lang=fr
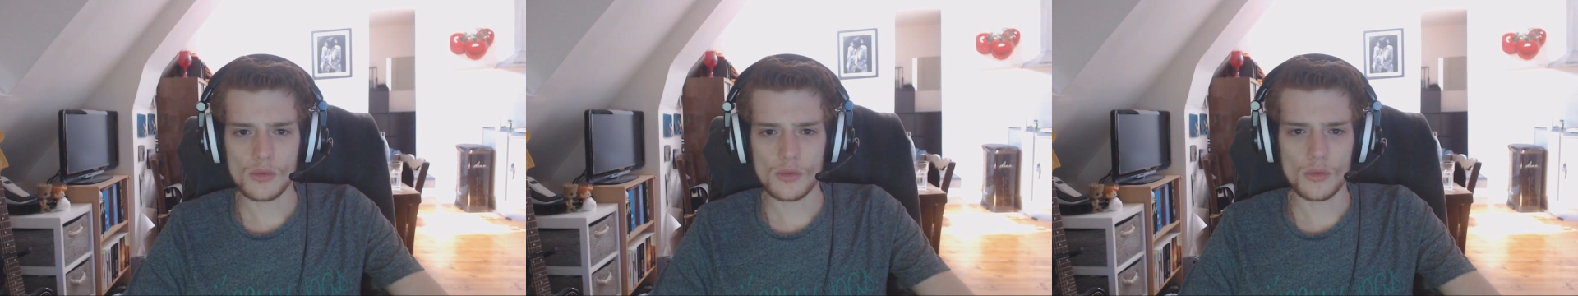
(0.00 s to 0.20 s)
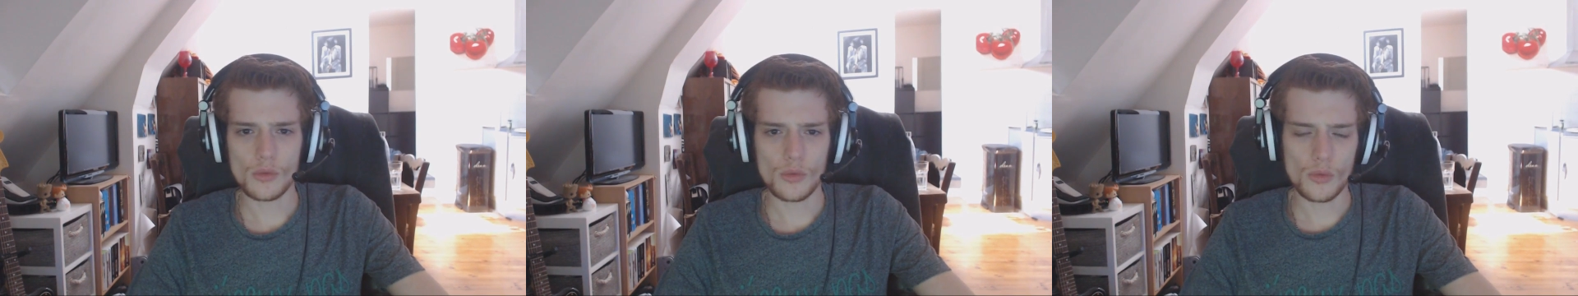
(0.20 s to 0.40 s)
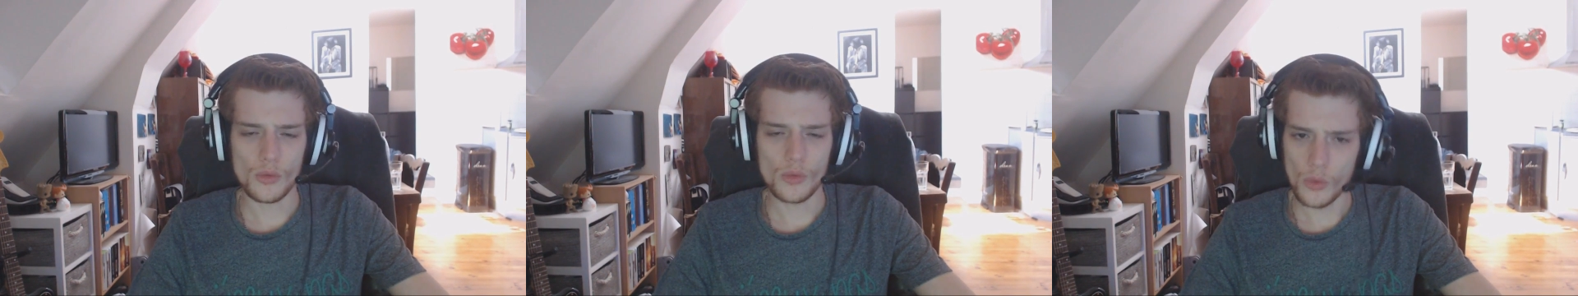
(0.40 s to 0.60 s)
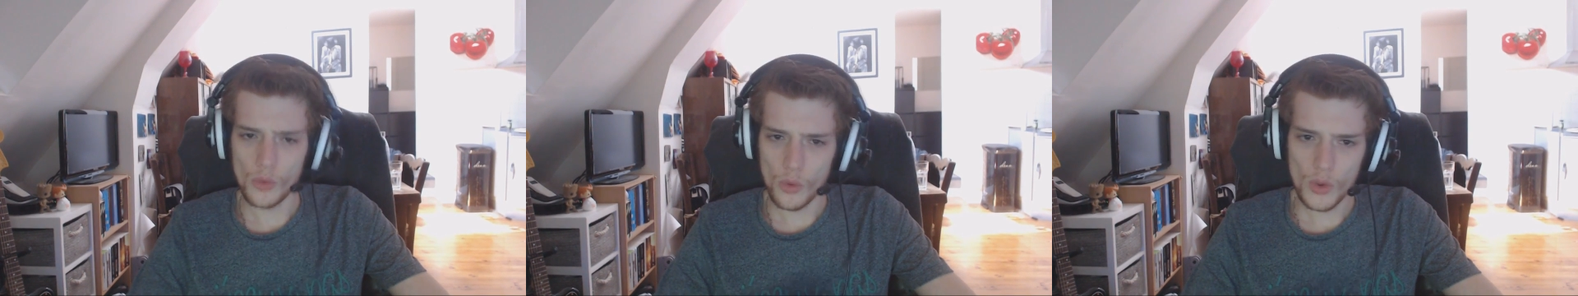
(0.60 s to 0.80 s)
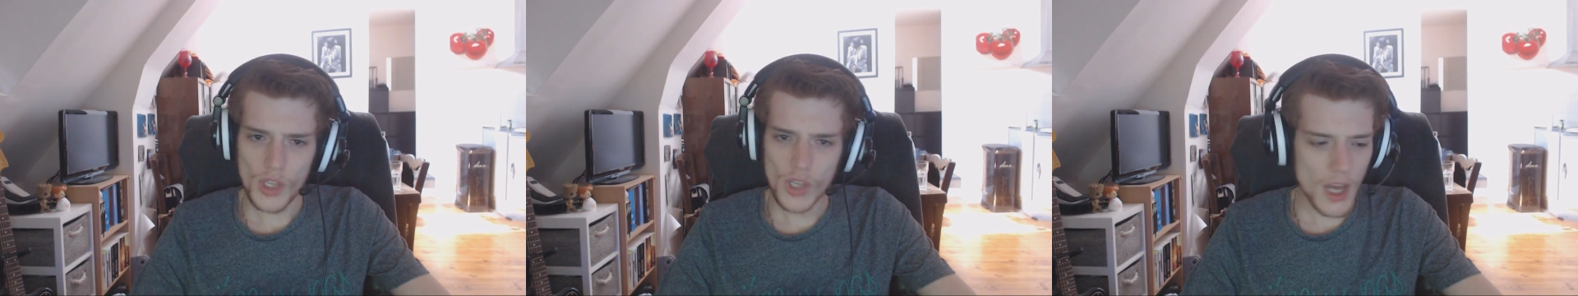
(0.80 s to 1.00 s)

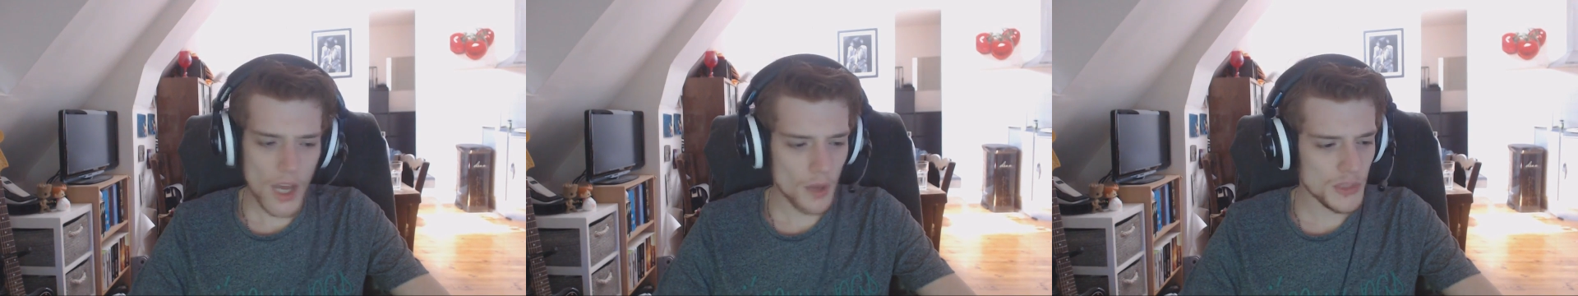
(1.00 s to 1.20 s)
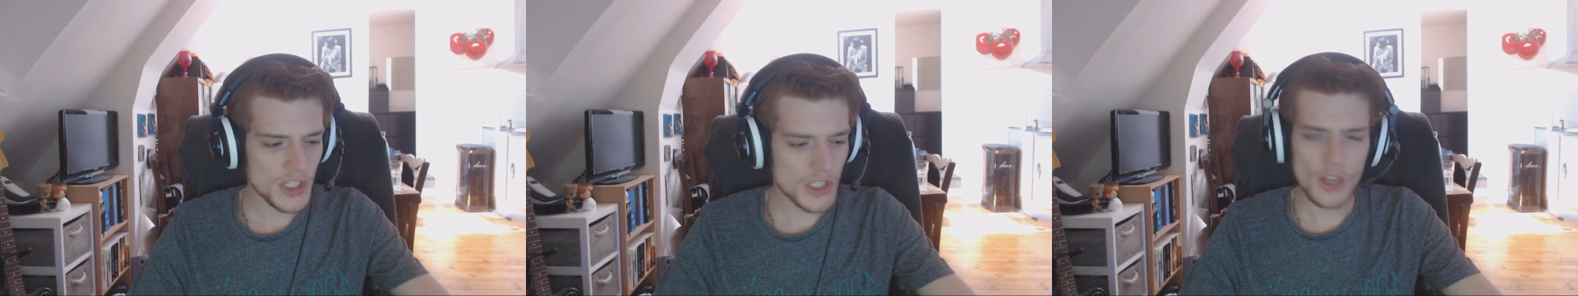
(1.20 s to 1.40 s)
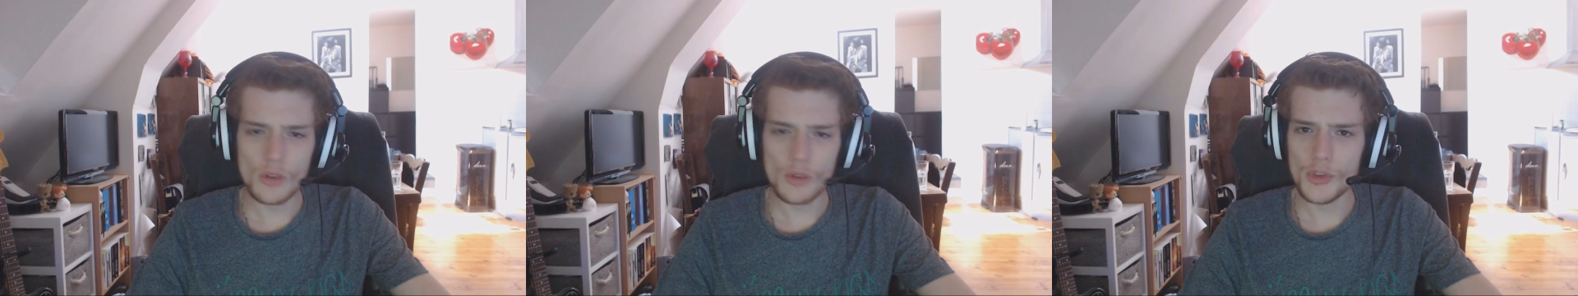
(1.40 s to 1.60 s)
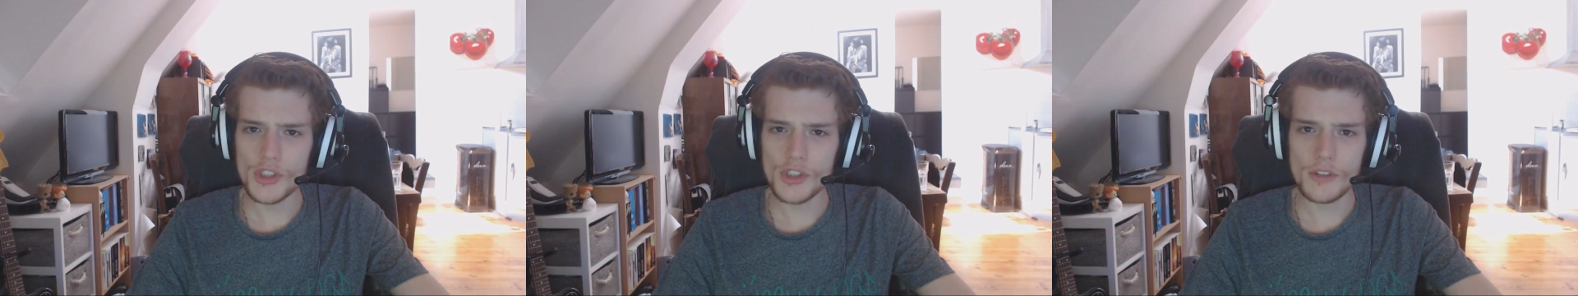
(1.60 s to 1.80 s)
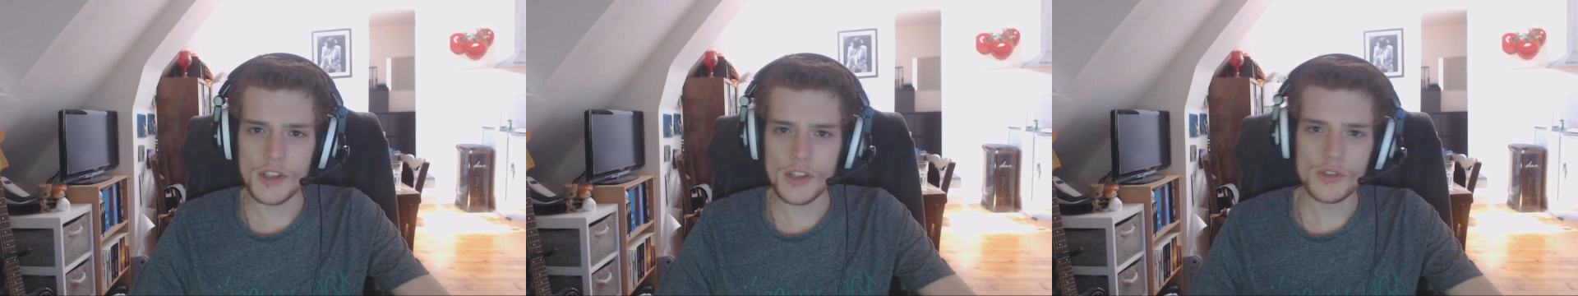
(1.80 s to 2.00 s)
On, a un petit élan de
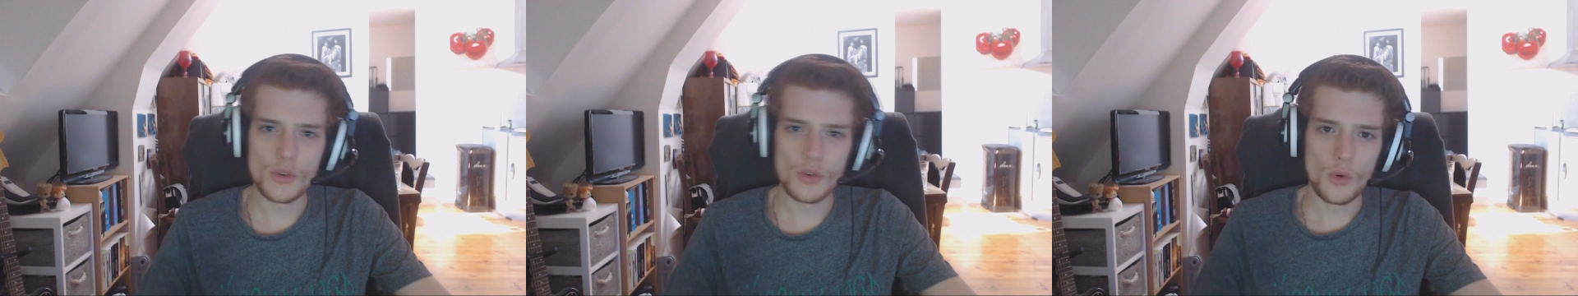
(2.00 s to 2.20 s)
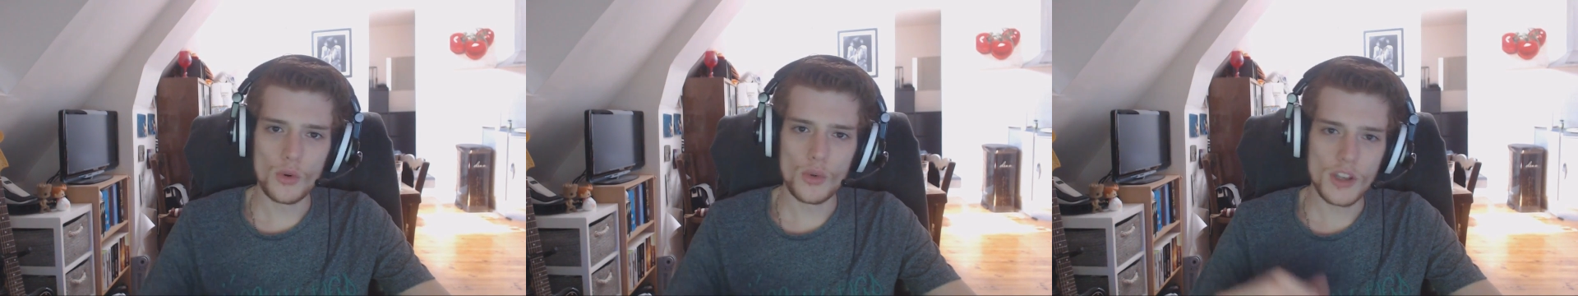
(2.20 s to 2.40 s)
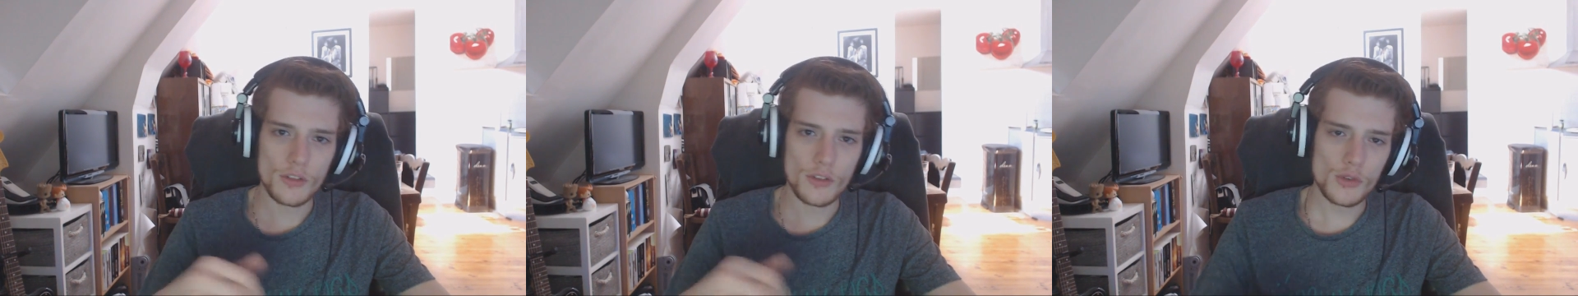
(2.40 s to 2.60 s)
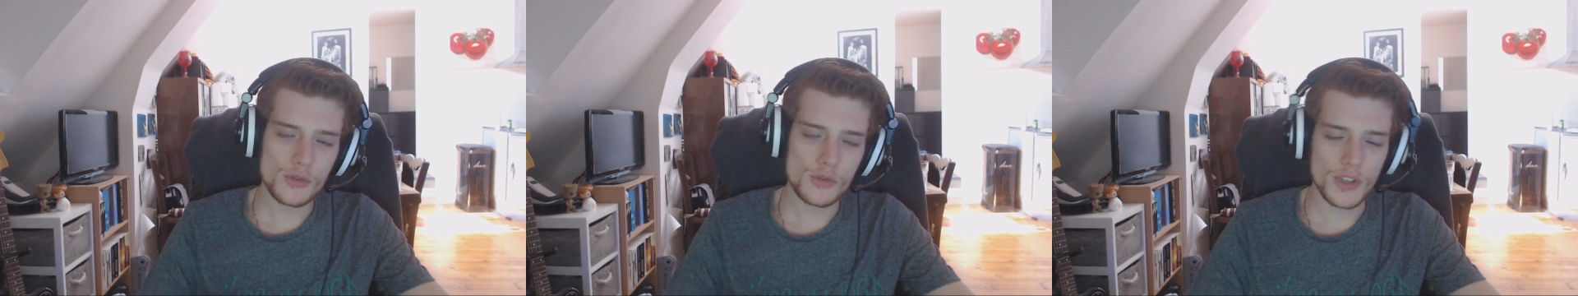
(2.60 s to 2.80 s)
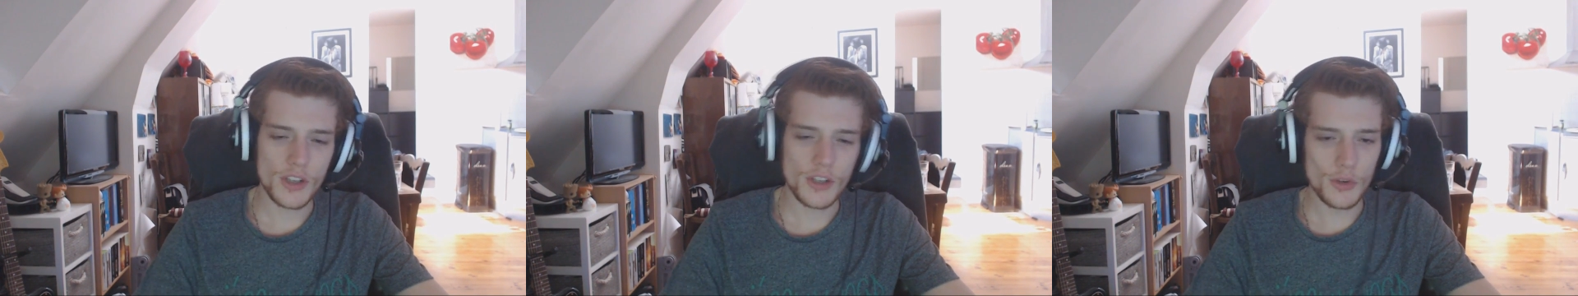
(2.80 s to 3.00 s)
motivation, on avance,
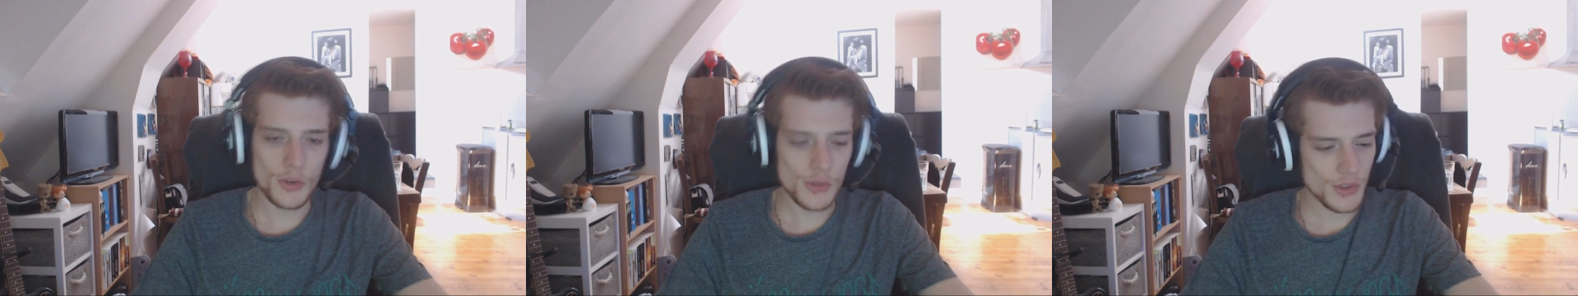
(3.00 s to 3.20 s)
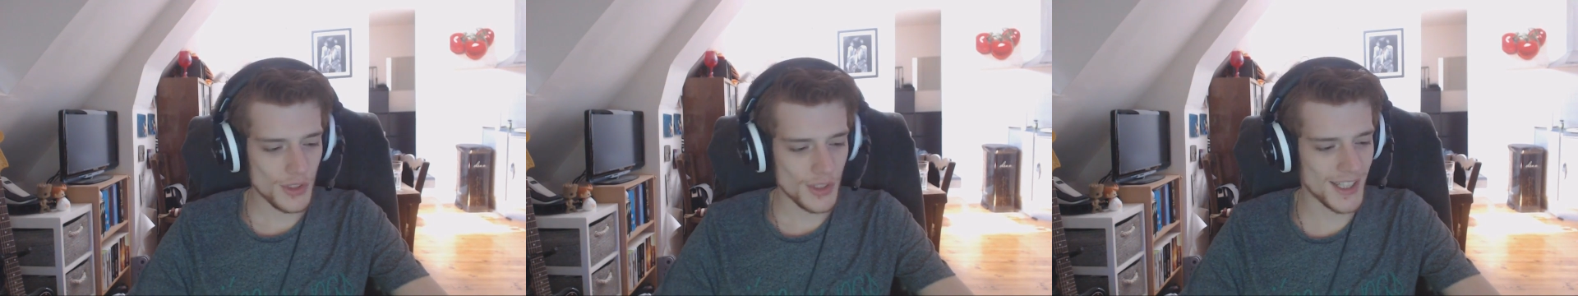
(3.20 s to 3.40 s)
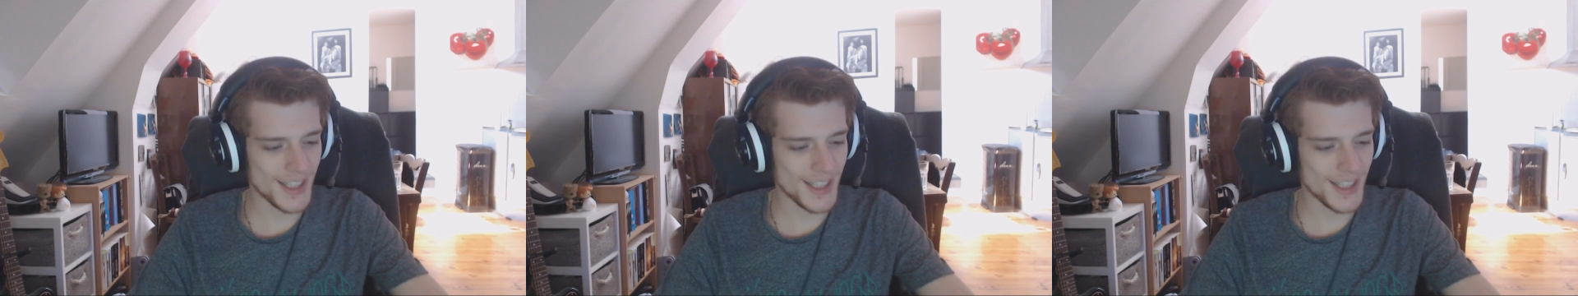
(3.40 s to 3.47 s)
on avance.